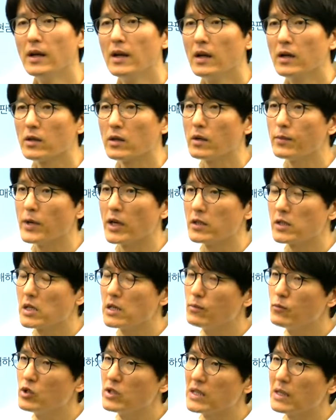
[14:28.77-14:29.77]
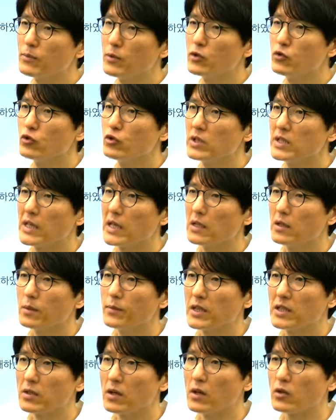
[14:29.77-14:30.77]
그러면 실물 자본 유지
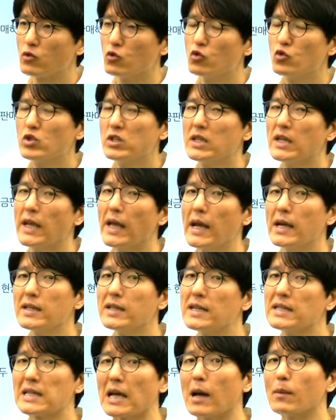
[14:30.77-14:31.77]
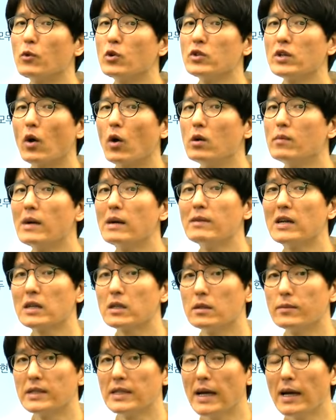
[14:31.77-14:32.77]
개념에서 유지해야 될 자본이
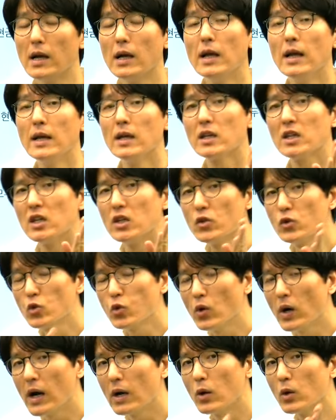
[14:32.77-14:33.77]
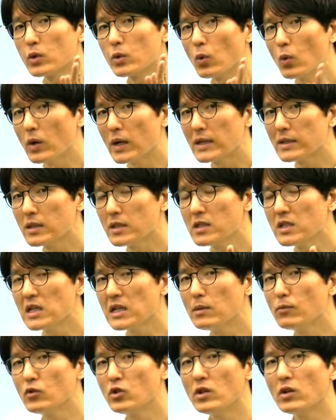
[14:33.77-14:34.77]
얼마만큼이냐? 기초하고 똑같은
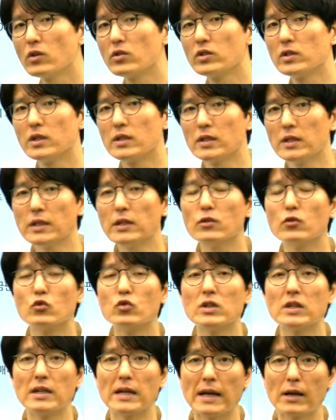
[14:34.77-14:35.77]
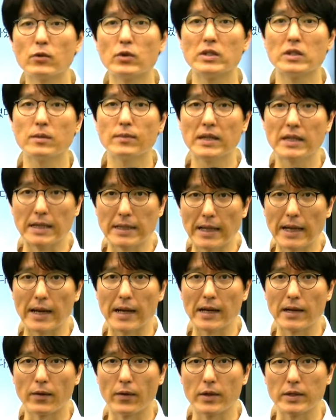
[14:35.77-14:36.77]
실물 영역을 유지를 하고 있으면
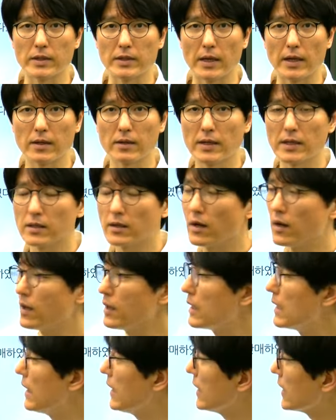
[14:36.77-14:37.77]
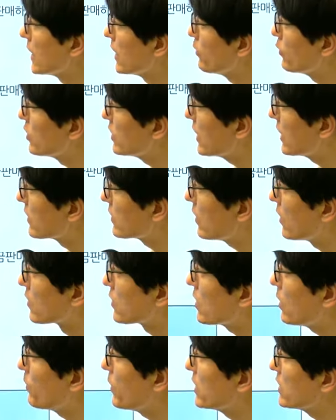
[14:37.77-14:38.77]
된다라는 거였어요. 그래서 이 문제에서
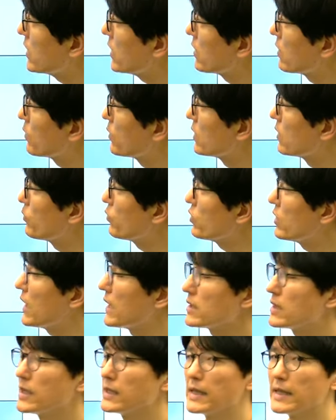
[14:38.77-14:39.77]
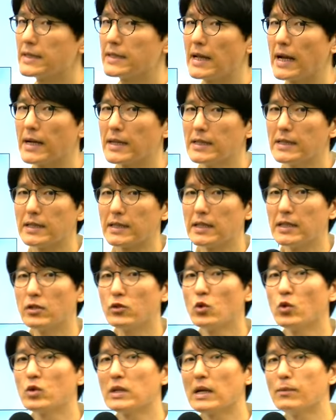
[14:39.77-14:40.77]
첫 번째 여러분들 풀이하셔야 될 사항은
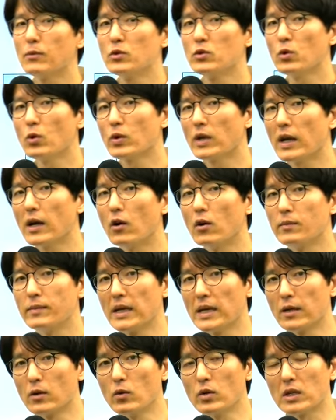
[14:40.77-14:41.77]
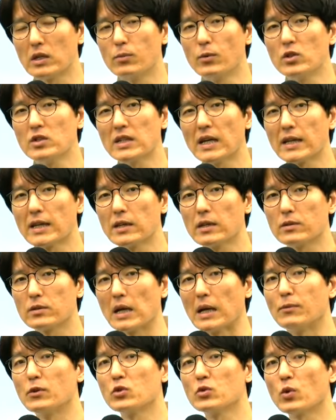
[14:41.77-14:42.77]
기초 자본 총계가 얼마이고 기본
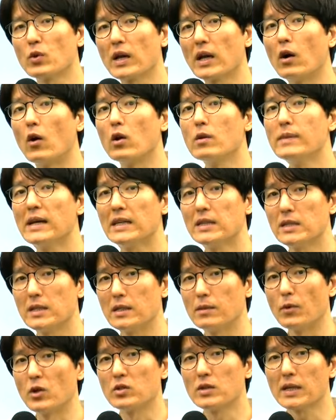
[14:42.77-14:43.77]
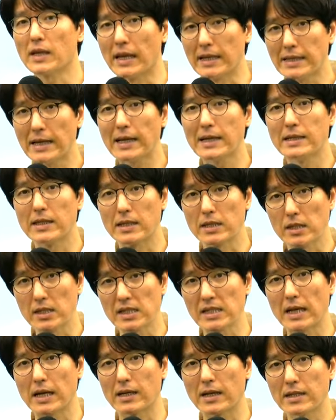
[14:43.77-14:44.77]
자본 총계가 얼마인지를 먼저 계산하는 데서
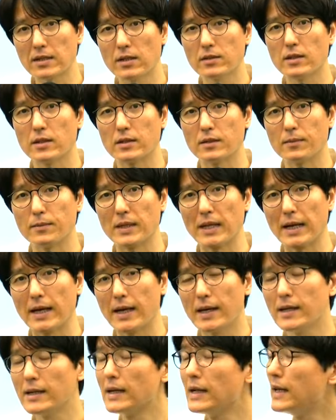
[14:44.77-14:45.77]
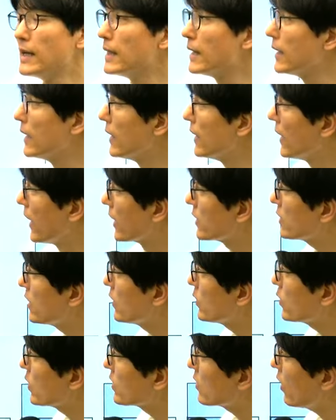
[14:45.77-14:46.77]
시작을 하셨어야 됩니다.
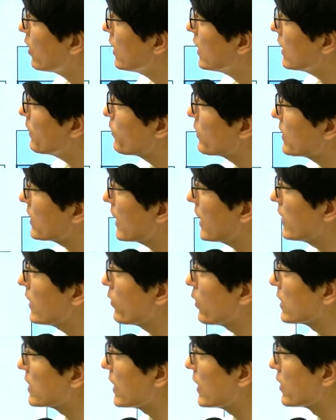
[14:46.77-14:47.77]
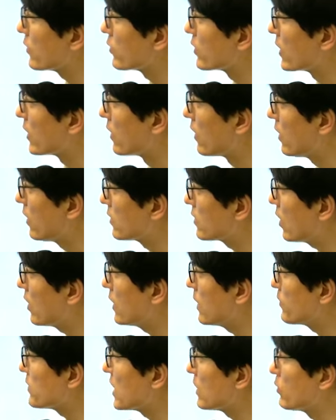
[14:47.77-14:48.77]
엑셀런처에 설립된 회사였고요.
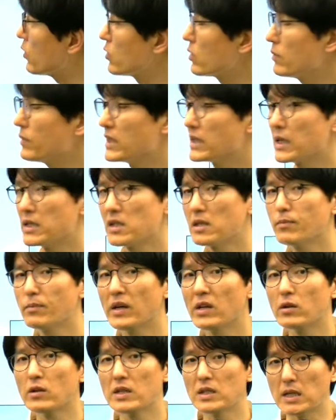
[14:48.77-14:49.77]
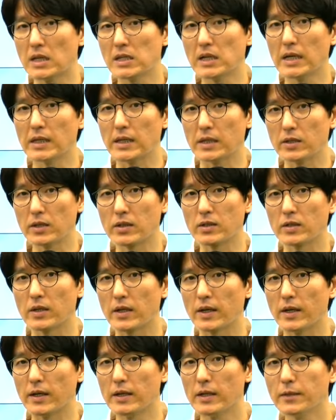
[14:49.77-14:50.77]
설립 자본금 일단 십만 원이 제시가
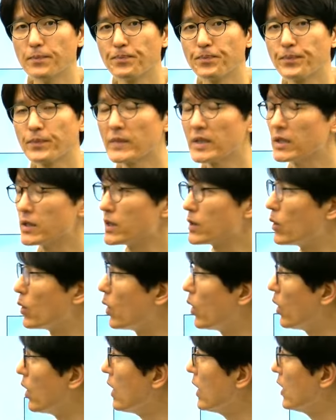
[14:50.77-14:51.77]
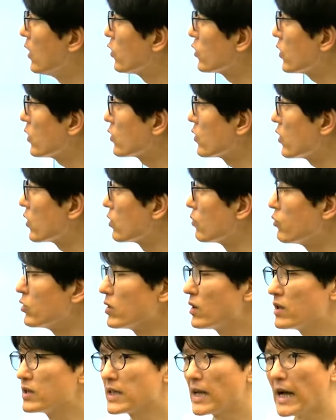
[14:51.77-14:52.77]
됐었어요. 그리고 후속적으로
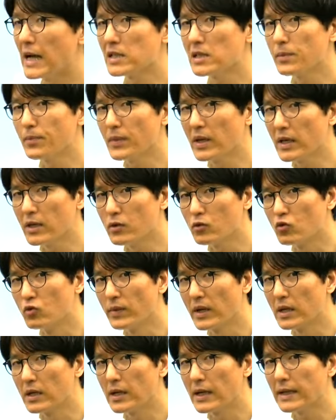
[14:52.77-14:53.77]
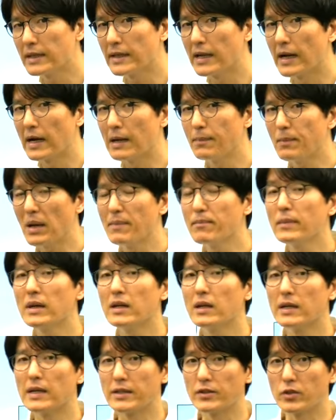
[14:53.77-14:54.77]
물건 사십 개를 구매를 했다가
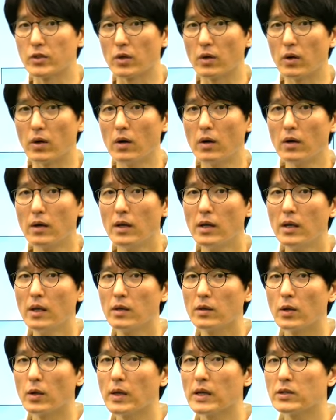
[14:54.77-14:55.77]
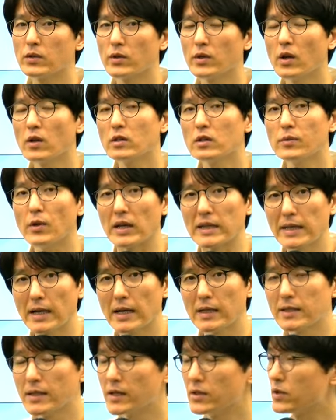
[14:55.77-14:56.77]
판매를 했죠. 결과적으로 현금이 왔다
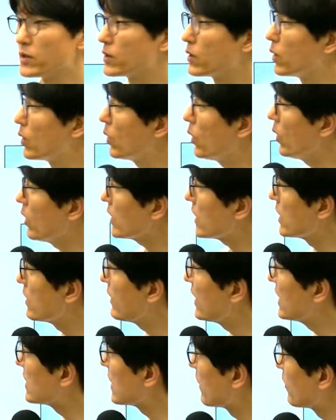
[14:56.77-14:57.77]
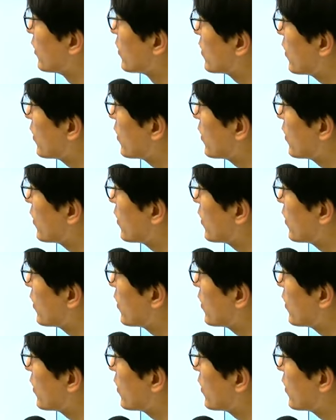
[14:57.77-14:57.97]
갔다 했을 거고 기말 자본